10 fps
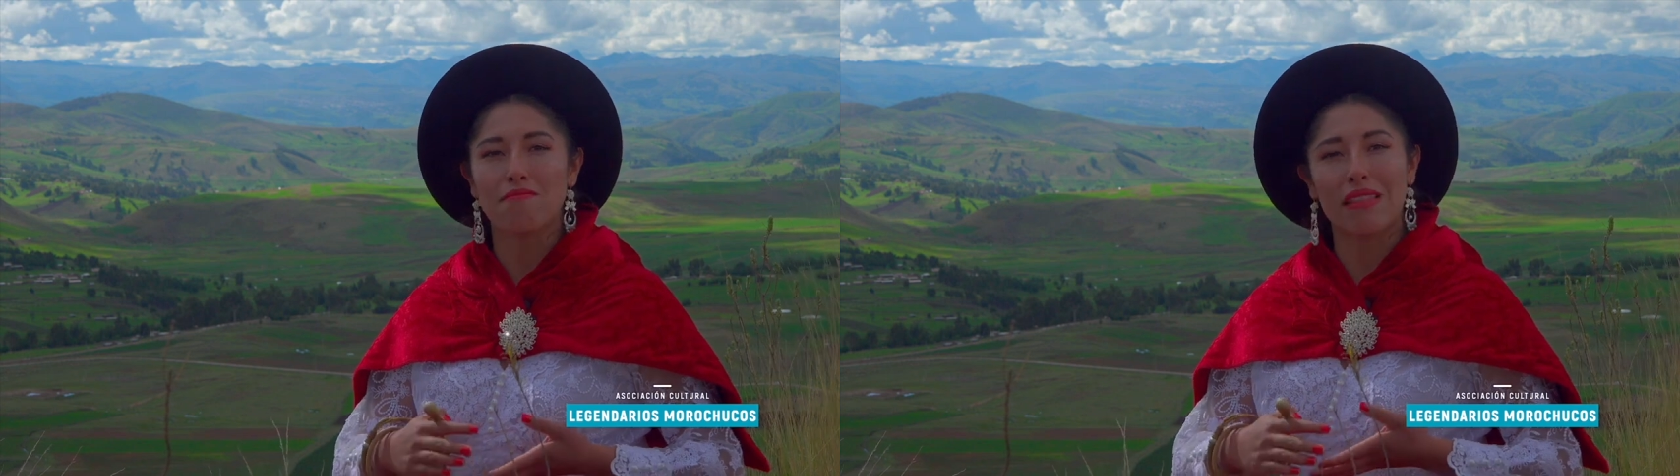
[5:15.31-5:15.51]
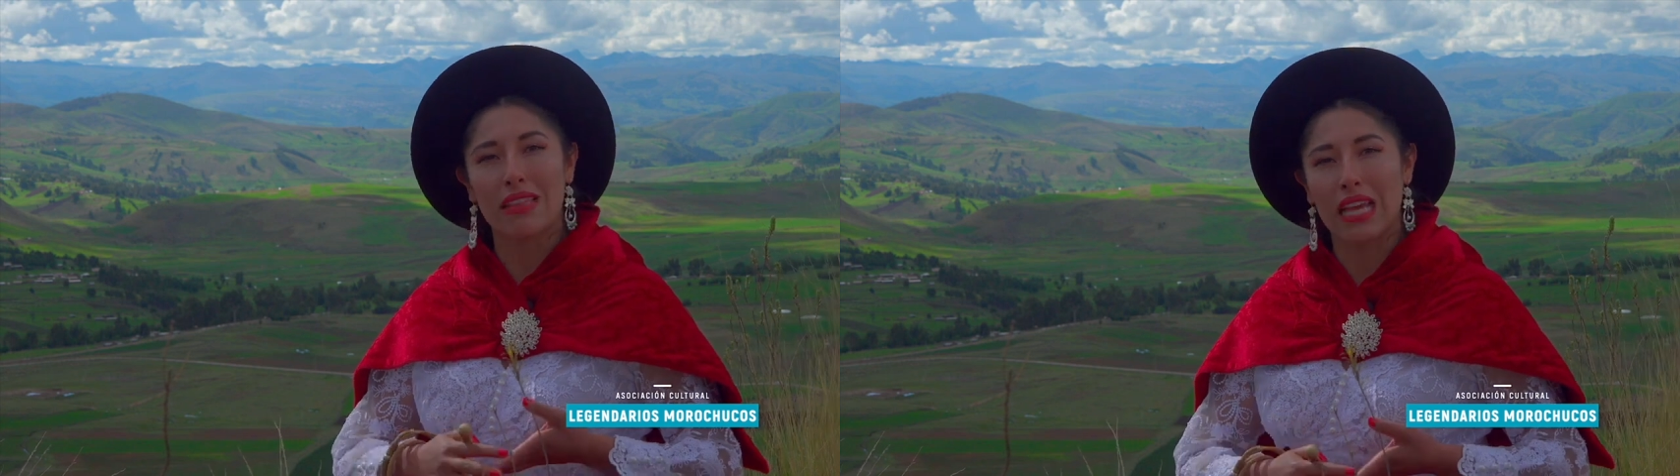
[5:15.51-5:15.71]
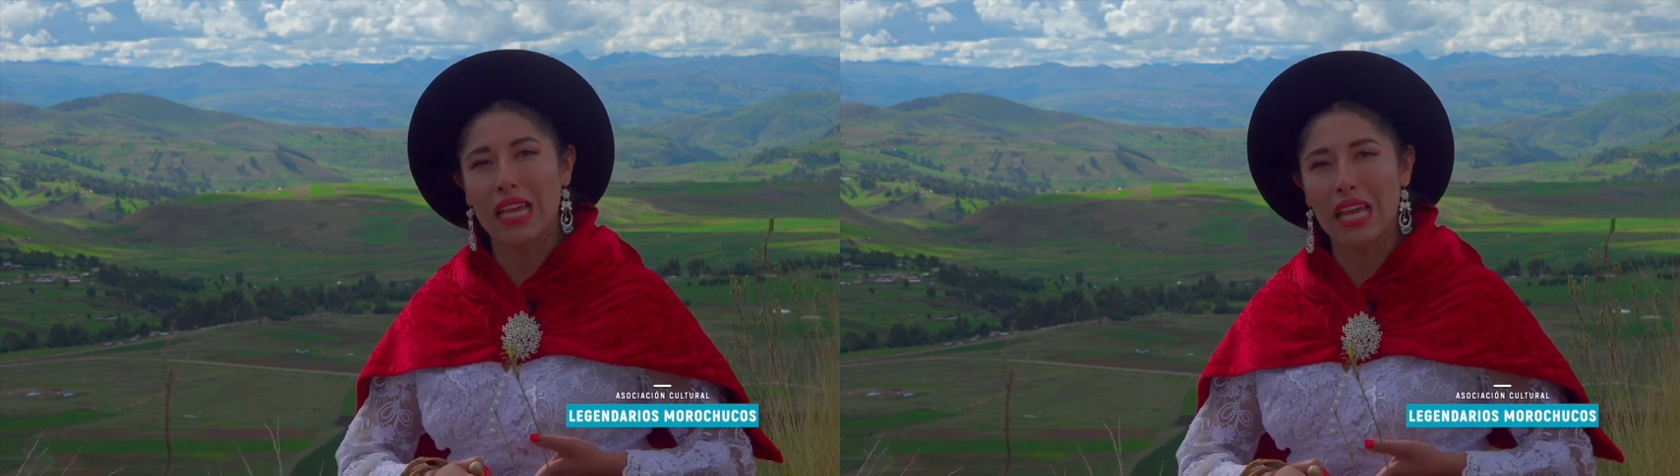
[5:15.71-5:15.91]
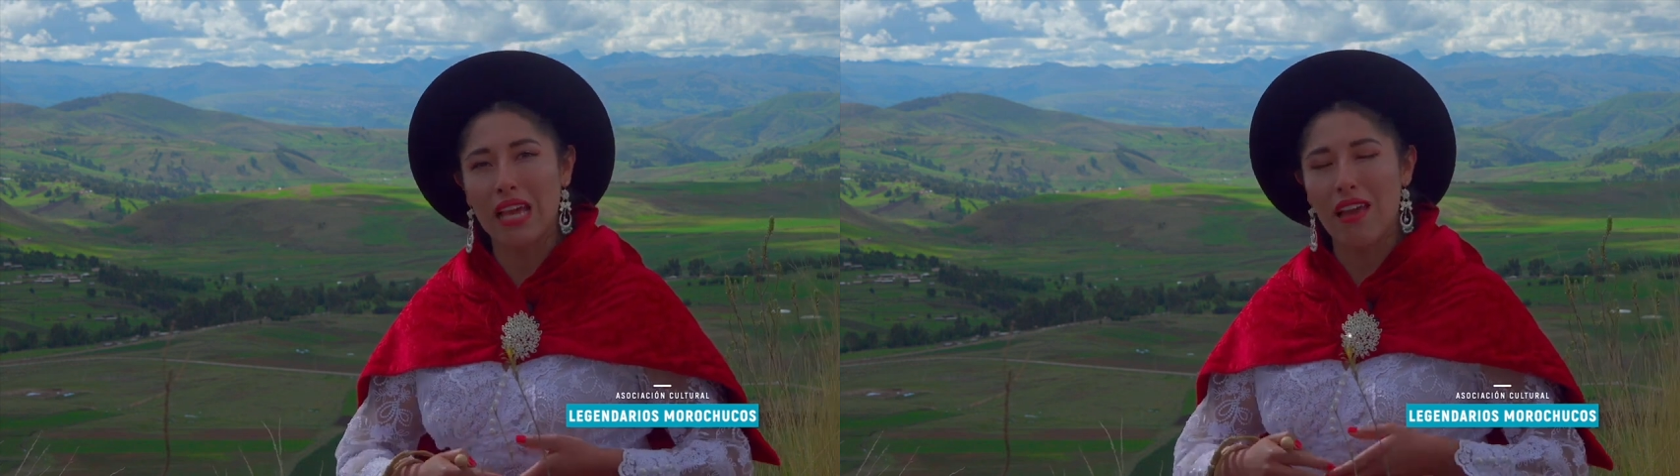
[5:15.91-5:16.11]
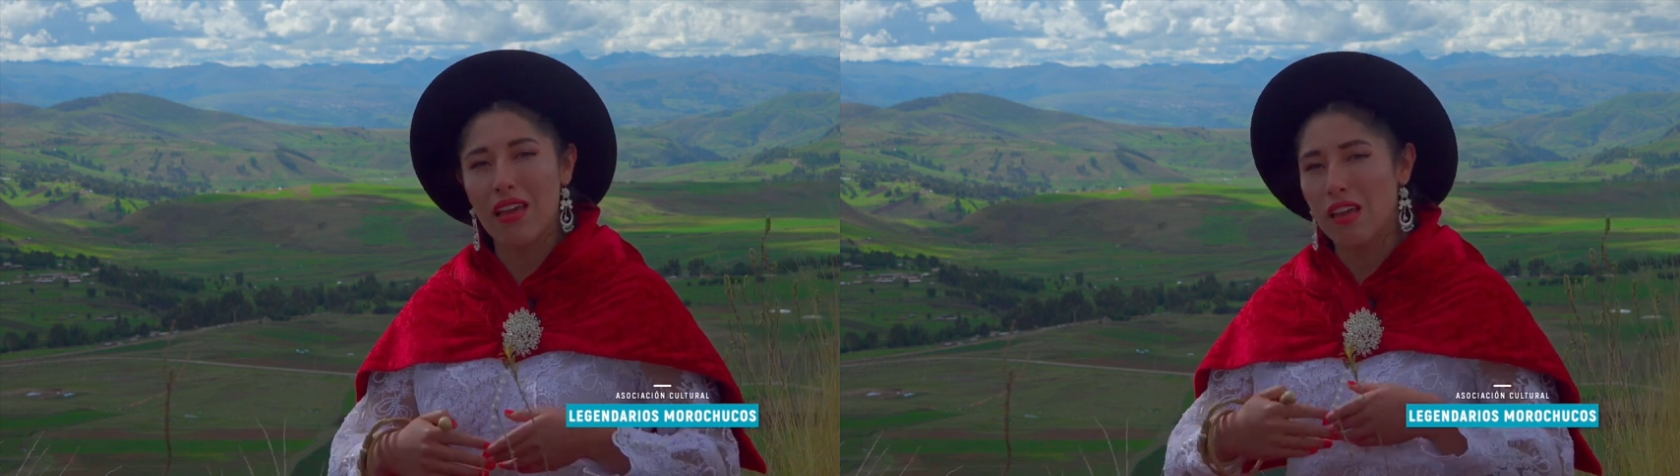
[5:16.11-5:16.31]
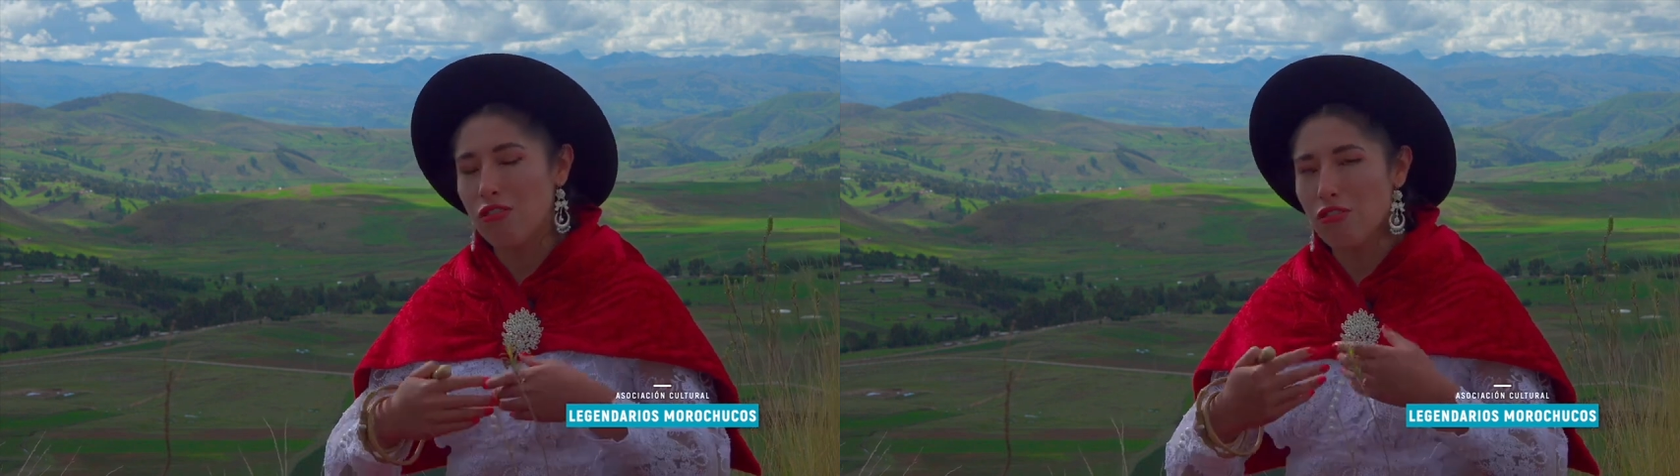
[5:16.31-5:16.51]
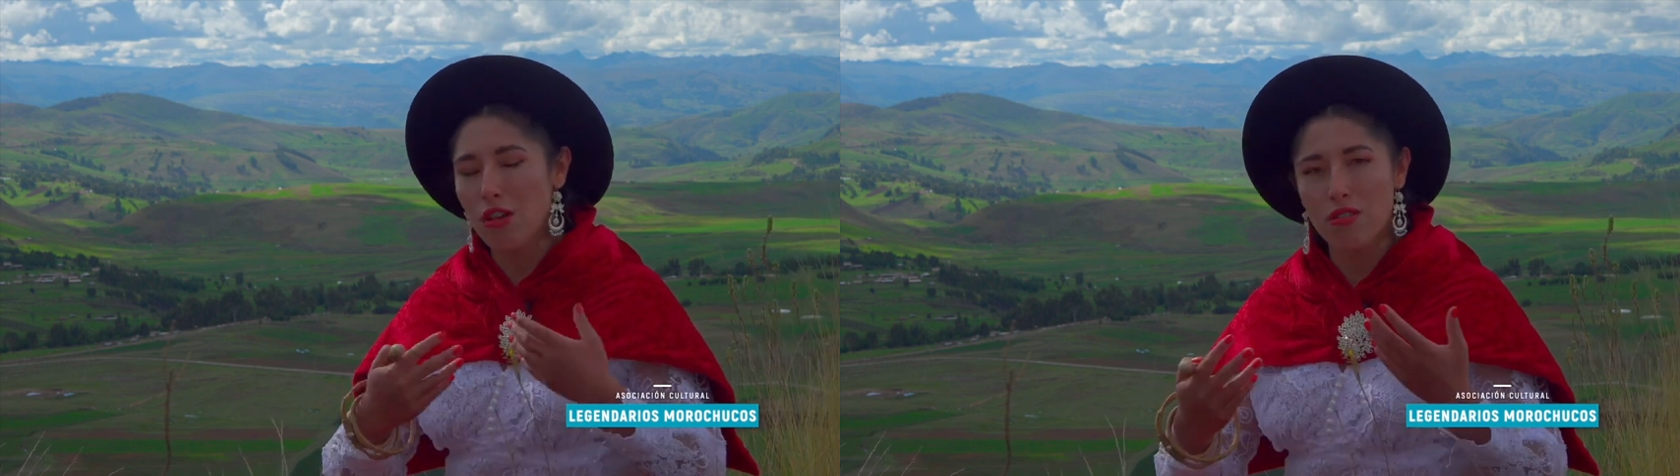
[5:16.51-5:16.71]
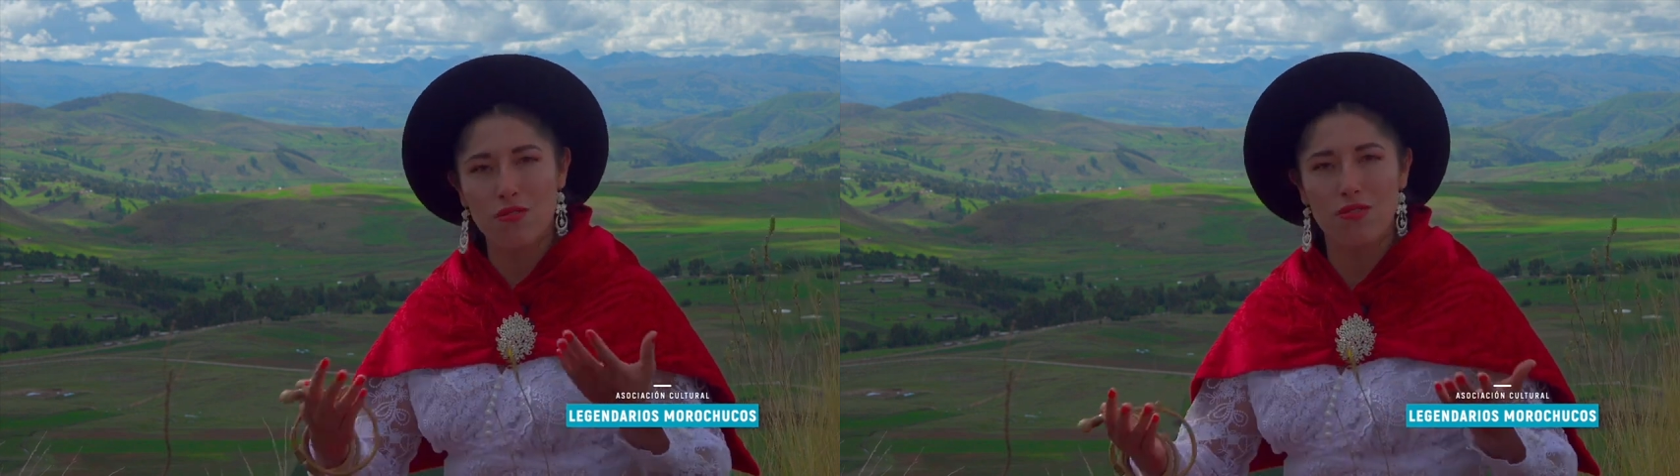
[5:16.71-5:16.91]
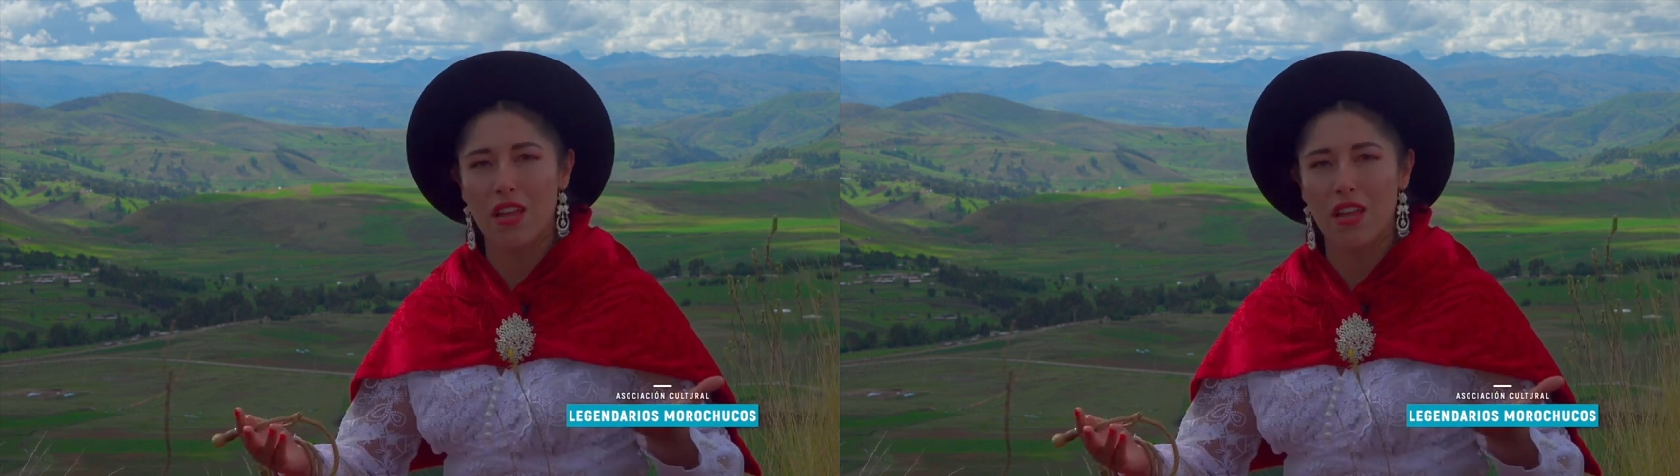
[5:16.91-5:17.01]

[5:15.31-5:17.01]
mantequilla y todos sus